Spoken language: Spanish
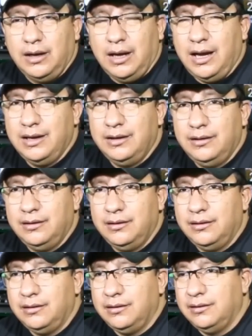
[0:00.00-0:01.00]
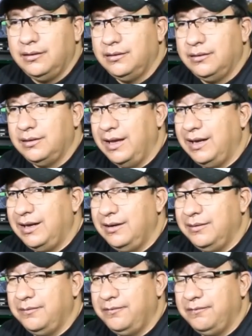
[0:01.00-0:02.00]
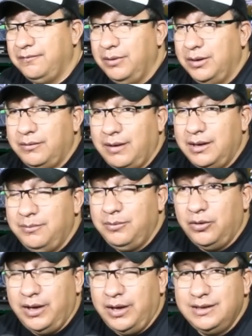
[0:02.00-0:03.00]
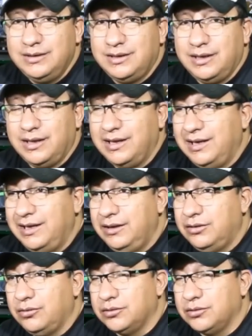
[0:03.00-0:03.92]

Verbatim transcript: hay, bueno, hay violencia, delitos,